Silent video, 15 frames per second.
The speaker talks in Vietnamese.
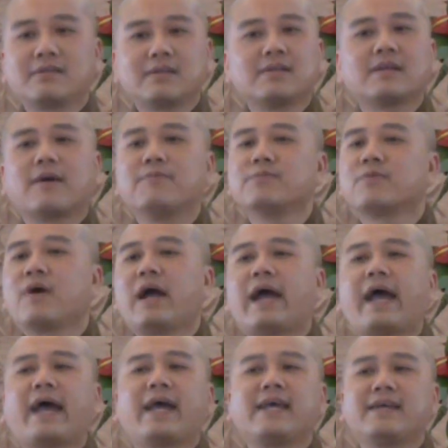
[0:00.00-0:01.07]
Chứ không có
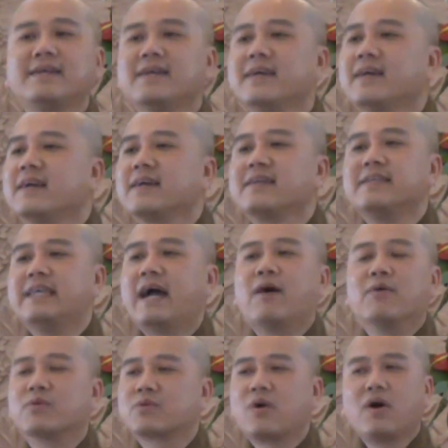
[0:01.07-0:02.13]
ai
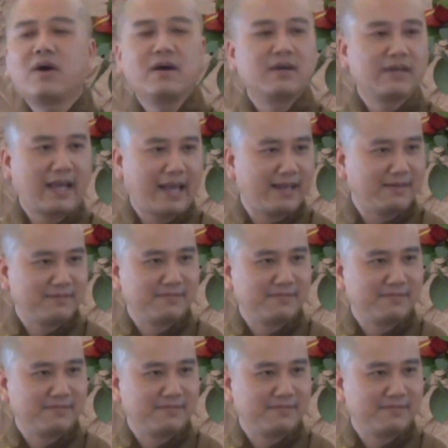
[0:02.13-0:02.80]
giàu có hơn ai